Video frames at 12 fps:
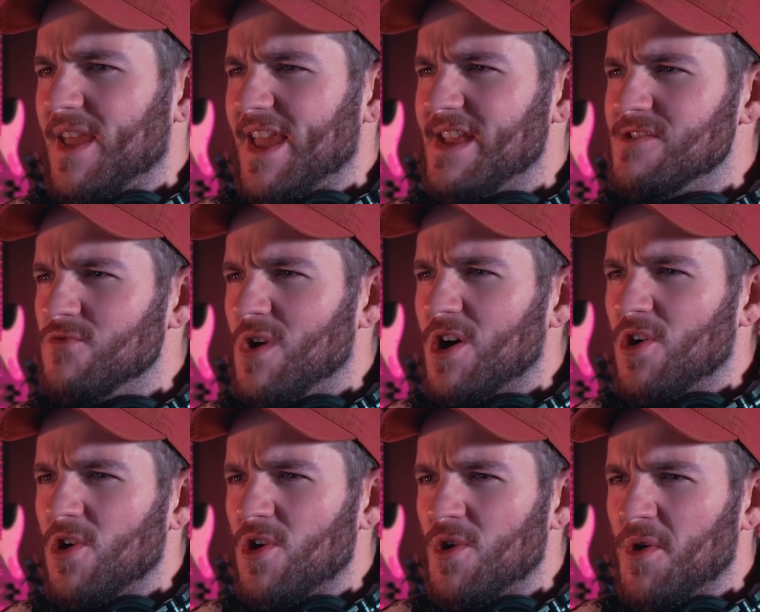y
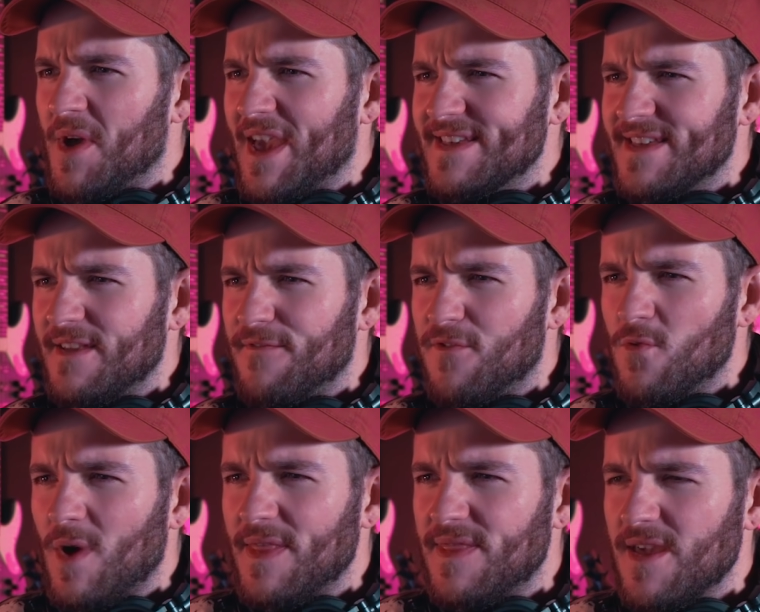luego esa
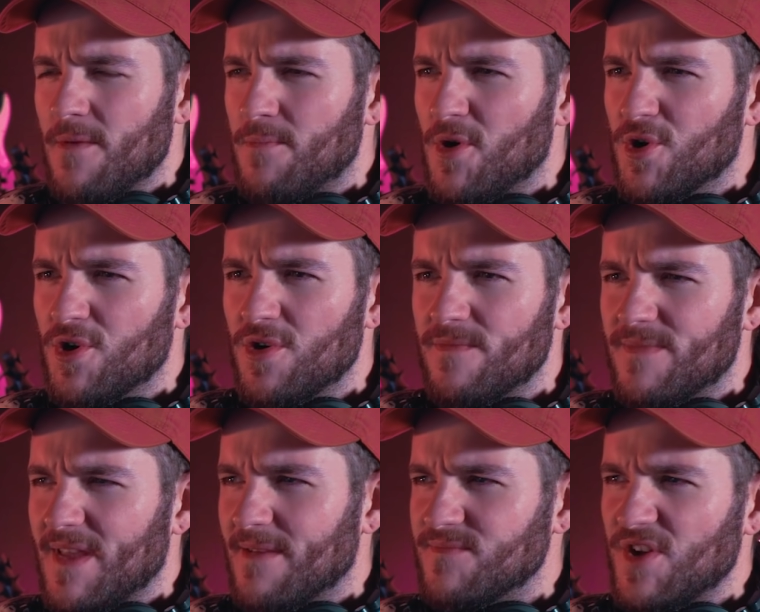influencia un poco,
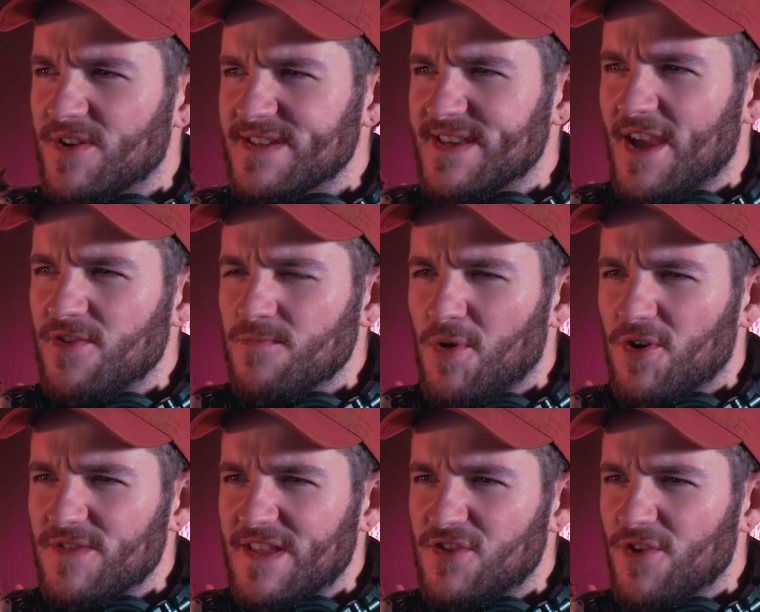yo que sé, hay un
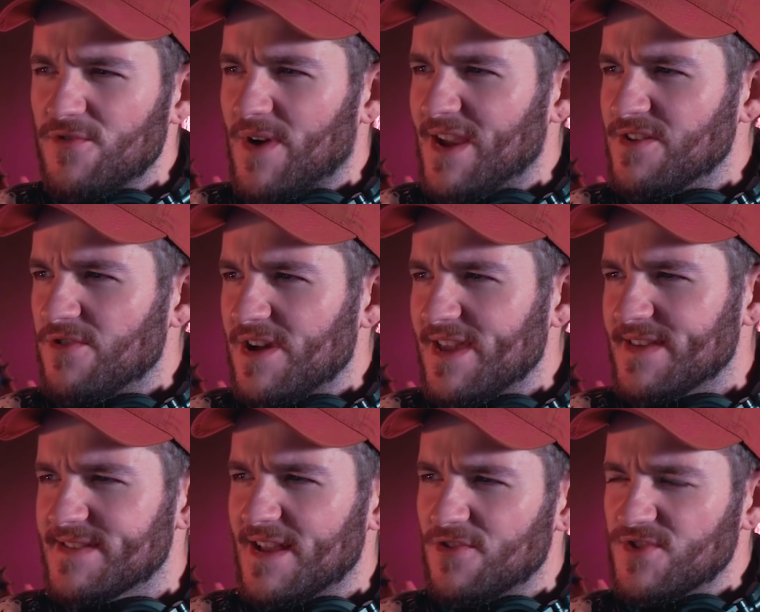poco de todo ahí, ¿no? Ahí
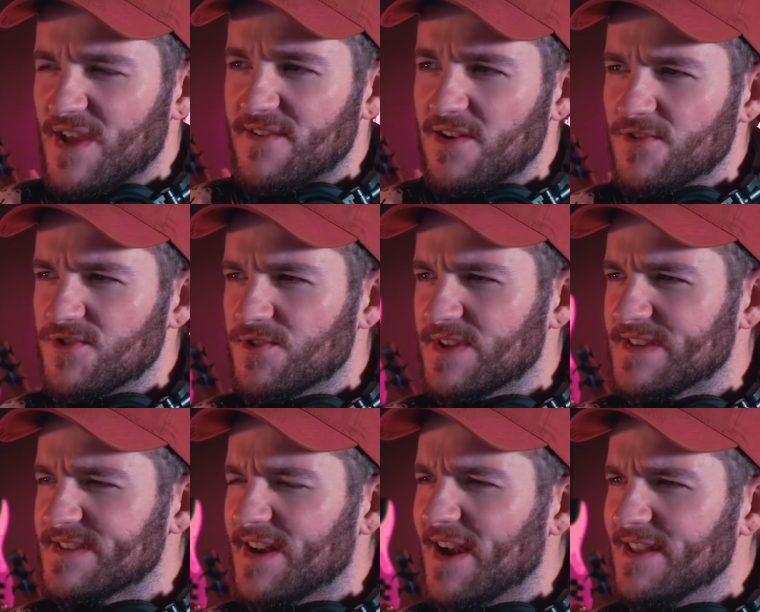están los arreglos
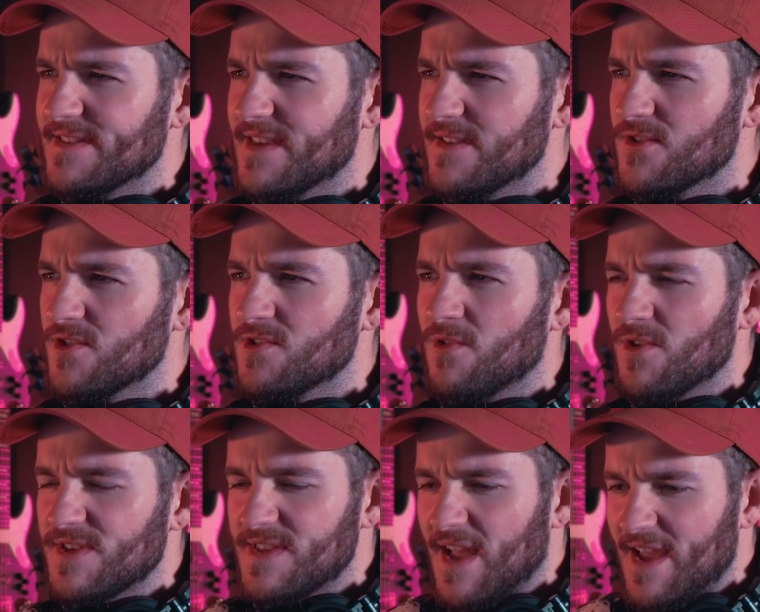orquestrales, esos, luego
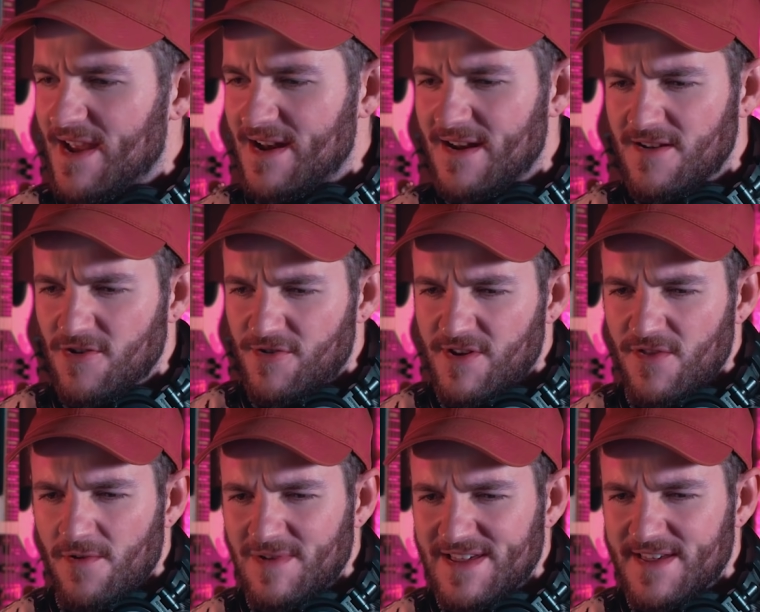está los
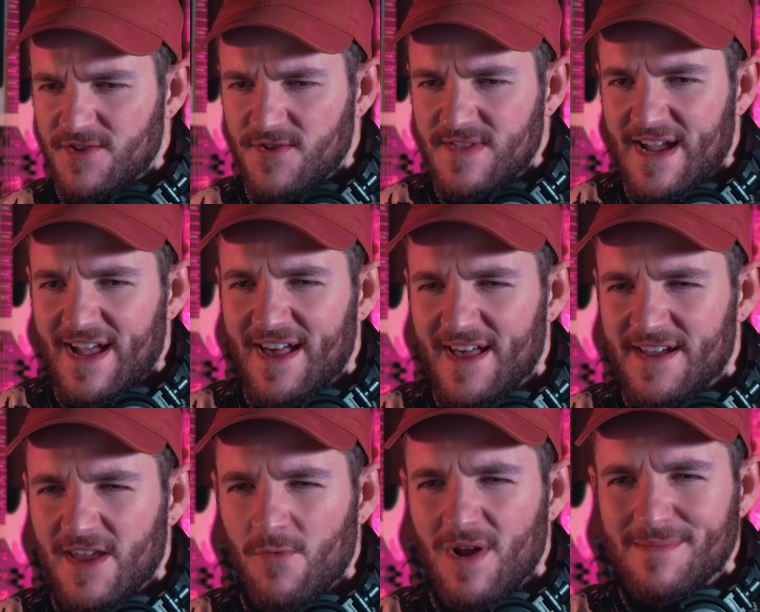redobles esos de caja
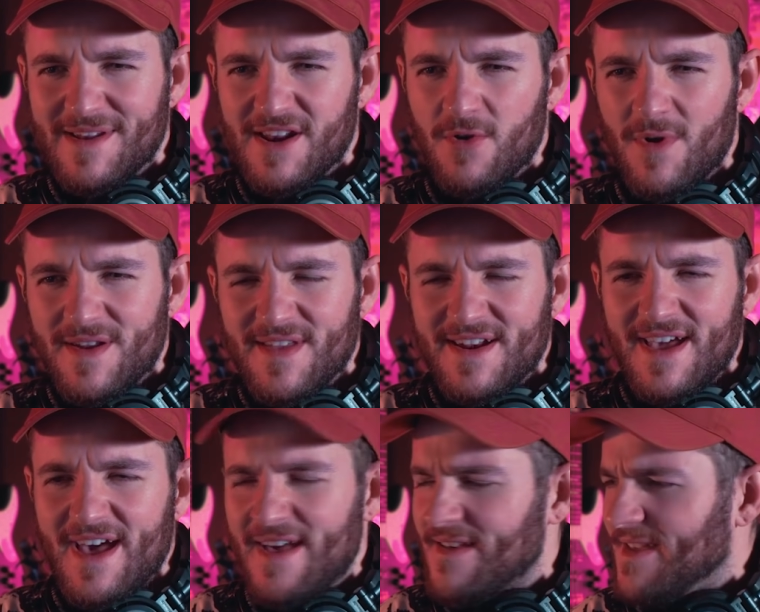que igual me recuerdan
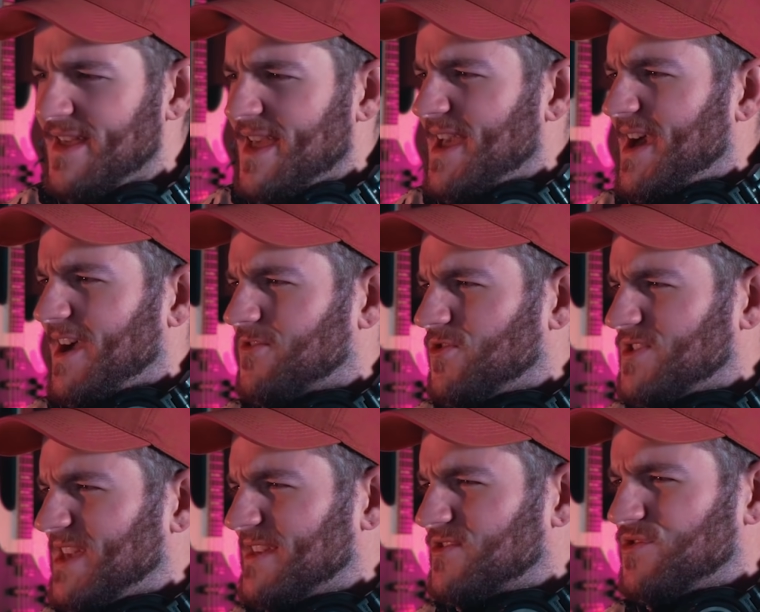a, a
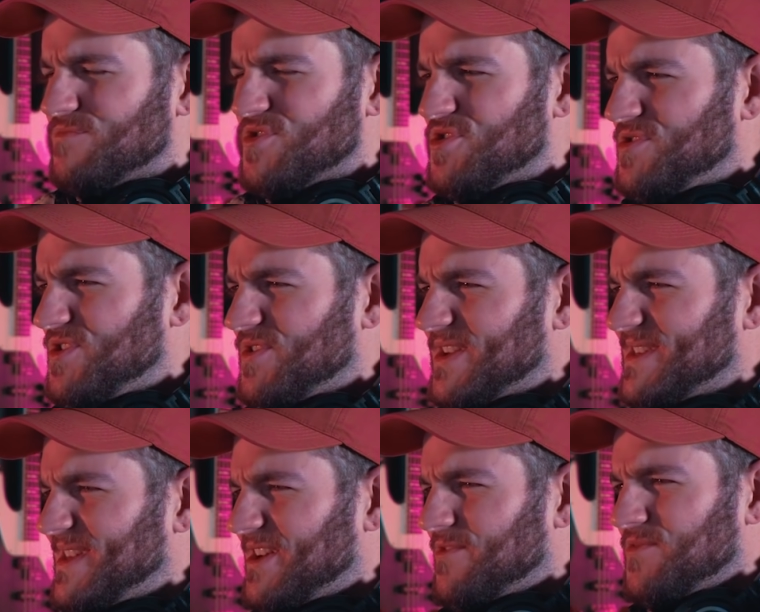cosas como, yo que
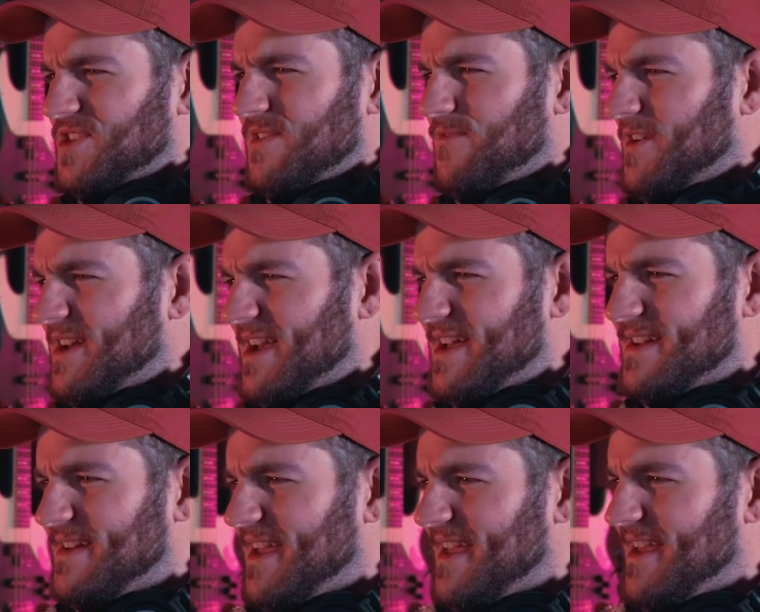sé, como si
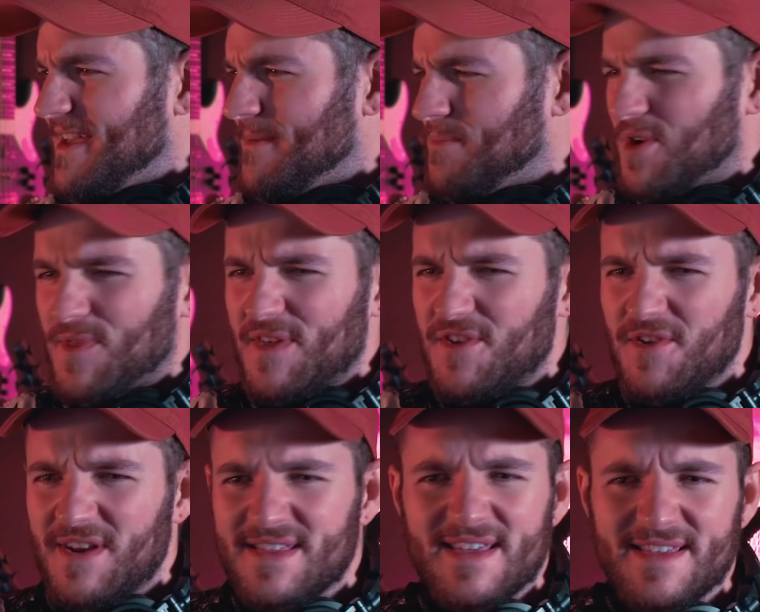fueran eh,
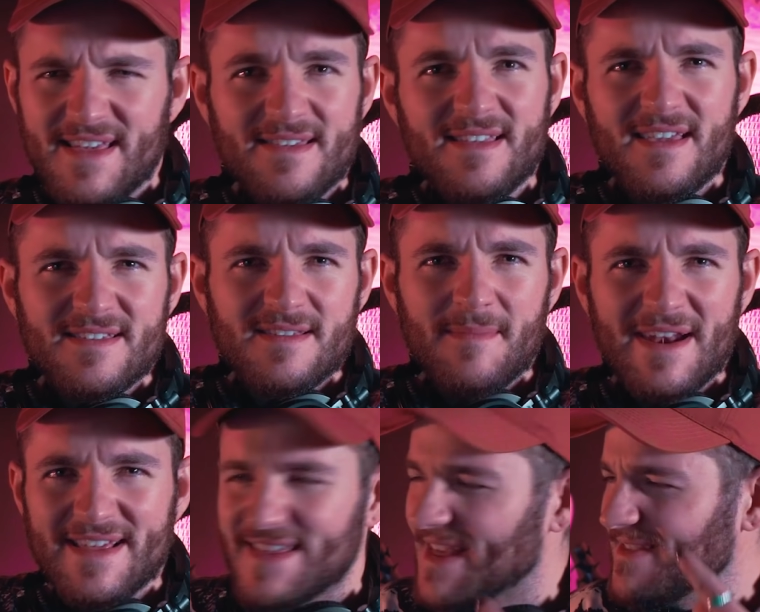procesiones de esas de
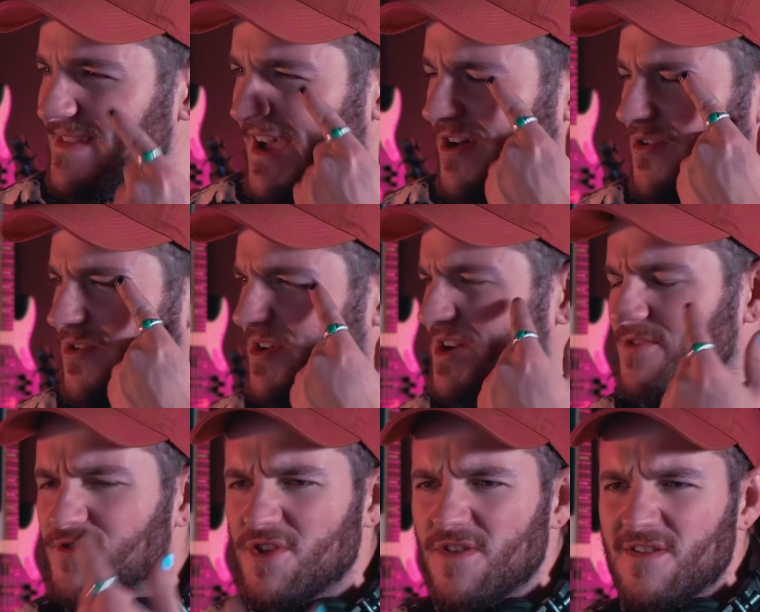Semana Santa o el
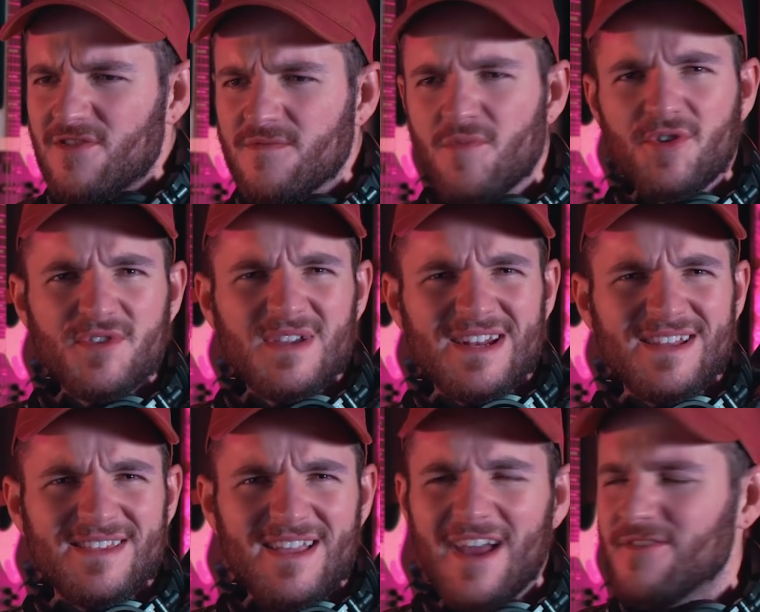rollo de los moros y
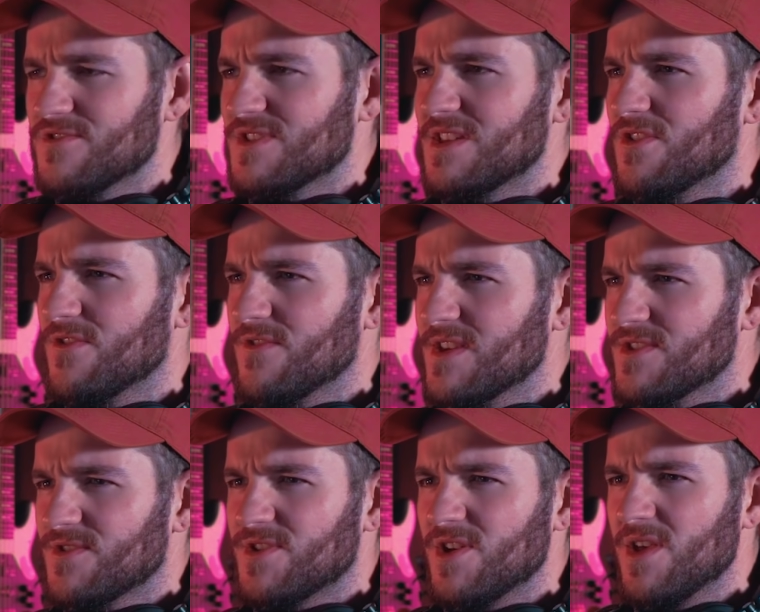cristianos y todo
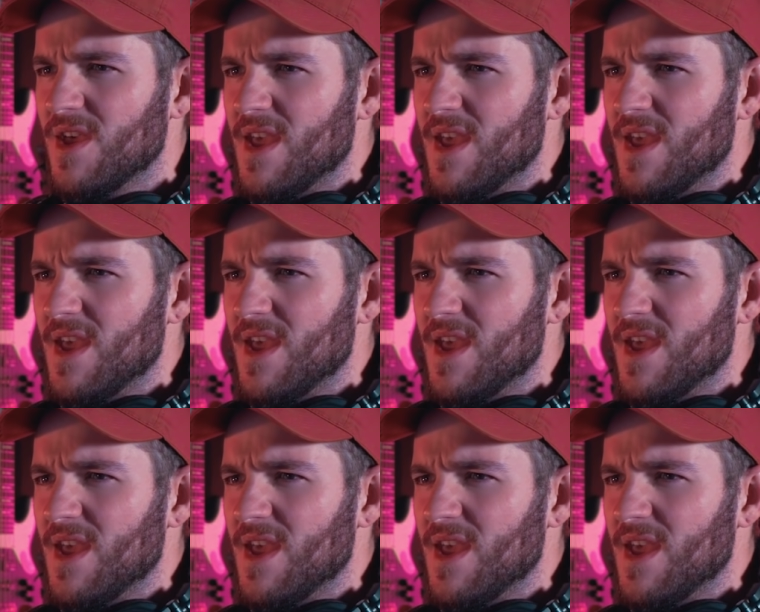eso, ¿no?